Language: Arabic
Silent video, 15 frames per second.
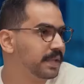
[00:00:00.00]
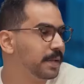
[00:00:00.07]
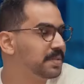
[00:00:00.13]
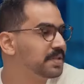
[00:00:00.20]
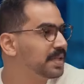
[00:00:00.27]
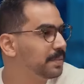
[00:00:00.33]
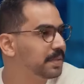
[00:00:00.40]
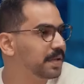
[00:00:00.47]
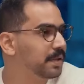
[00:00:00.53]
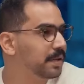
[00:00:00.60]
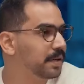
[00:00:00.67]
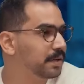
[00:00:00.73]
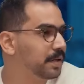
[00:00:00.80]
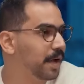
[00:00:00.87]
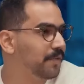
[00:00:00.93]
طب ازاي
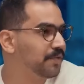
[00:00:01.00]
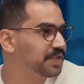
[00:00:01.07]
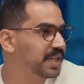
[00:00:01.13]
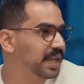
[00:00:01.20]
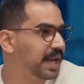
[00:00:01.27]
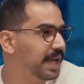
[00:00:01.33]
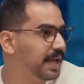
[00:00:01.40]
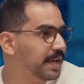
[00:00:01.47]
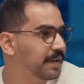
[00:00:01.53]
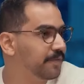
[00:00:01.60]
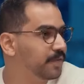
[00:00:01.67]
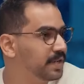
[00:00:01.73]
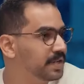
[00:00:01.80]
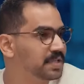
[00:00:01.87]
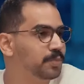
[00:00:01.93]
بتقدر تحافظ على حلقه
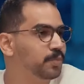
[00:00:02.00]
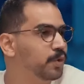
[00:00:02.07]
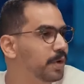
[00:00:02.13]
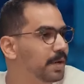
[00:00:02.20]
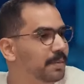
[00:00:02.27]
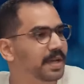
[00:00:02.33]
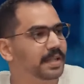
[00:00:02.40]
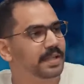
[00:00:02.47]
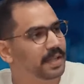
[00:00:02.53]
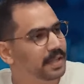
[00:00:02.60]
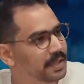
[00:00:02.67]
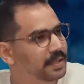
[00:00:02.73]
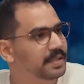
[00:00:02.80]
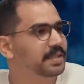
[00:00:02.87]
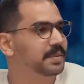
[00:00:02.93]
في الاسبوع مع
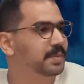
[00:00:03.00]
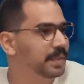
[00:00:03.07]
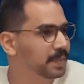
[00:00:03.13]
تجهيز